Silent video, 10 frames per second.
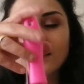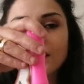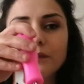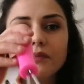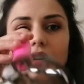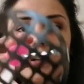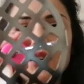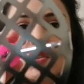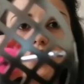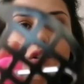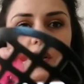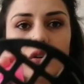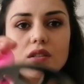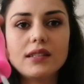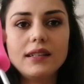aldım. Şöyle
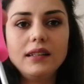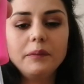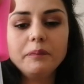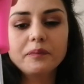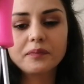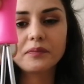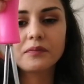göstereyim.